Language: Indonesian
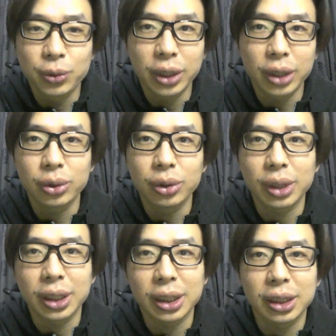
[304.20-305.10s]
pun itu
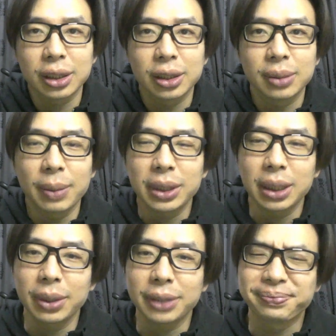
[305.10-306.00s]
um, apa
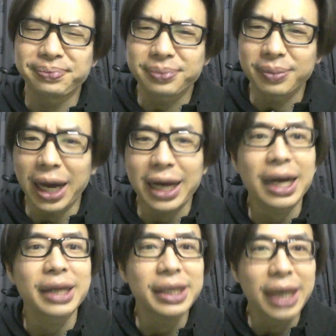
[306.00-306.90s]
namanya mengarah
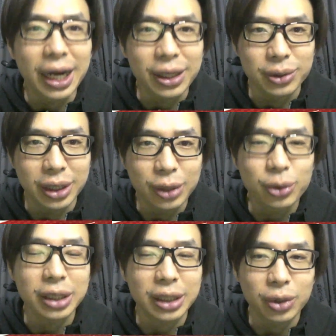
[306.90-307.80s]
ke dia gitu dan itu
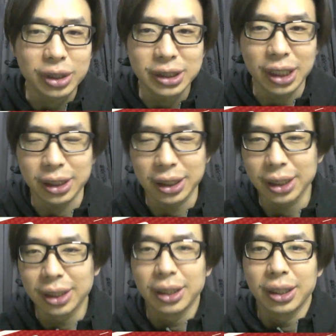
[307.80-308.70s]
nggak terlalu kencang
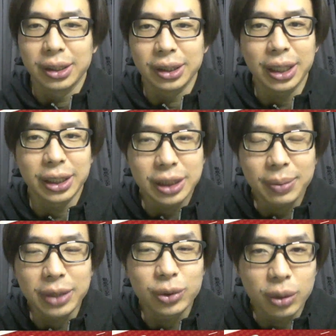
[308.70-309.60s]
jadi Dean Henderson
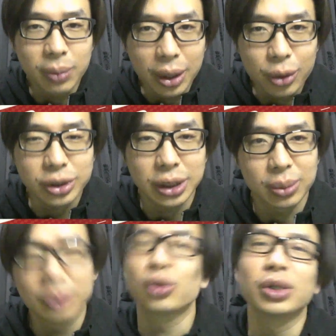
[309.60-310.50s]
main cukup bagus dan
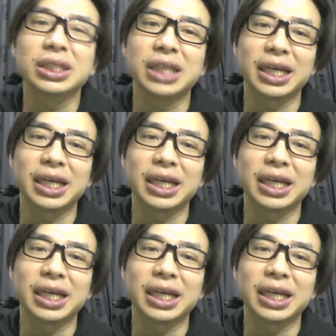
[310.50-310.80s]
menurut gue sih De